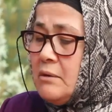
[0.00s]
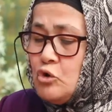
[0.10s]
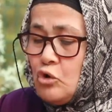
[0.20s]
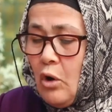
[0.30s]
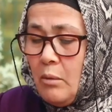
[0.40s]

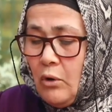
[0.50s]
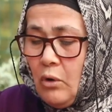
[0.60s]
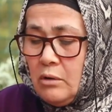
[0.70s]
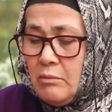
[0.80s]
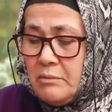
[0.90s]
Hanım çorba
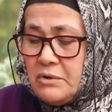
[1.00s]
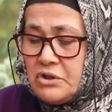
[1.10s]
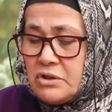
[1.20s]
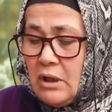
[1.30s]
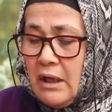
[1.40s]

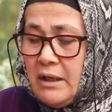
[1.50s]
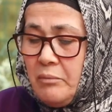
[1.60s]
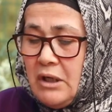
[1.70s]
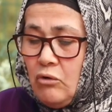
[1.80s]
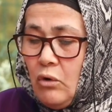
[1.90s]
olmamış,
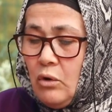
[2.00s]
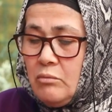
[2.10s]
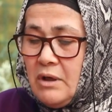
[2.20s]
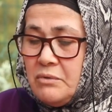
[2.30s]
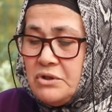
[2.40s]
ana menü
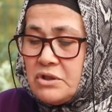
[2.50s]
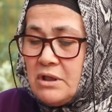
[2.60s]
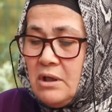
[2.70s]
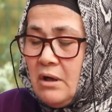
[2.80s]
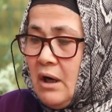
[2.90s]

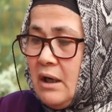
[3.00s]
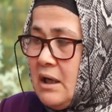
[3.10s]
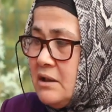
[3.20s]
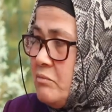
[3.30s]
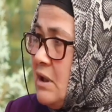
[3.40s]
olmamış,
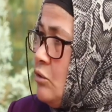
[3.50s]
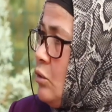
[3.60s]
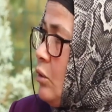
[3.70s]
ara menü